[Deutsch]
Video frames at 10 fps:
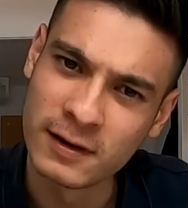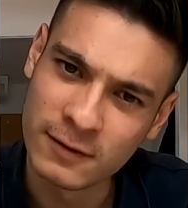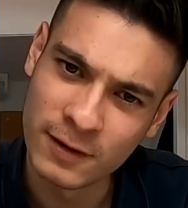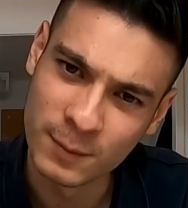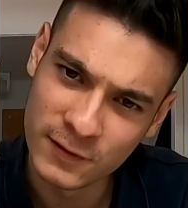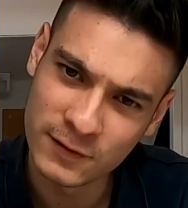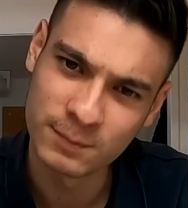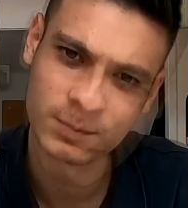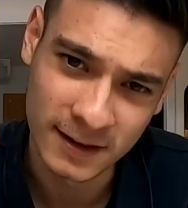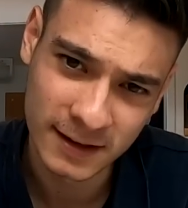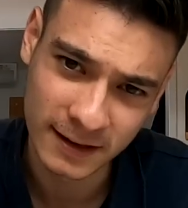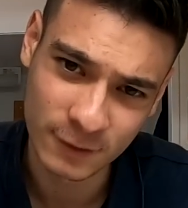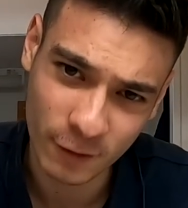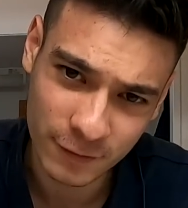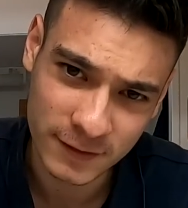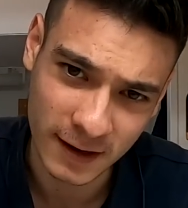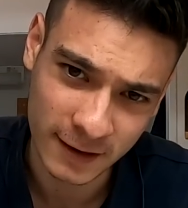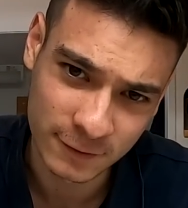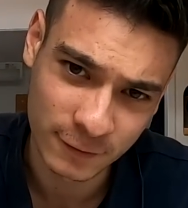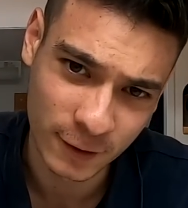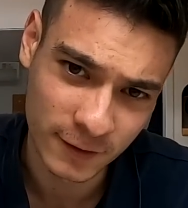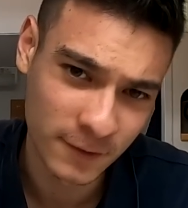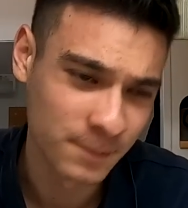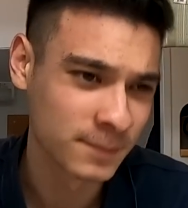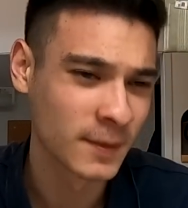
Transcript: vermissen, dann kriege ich oft die Antwort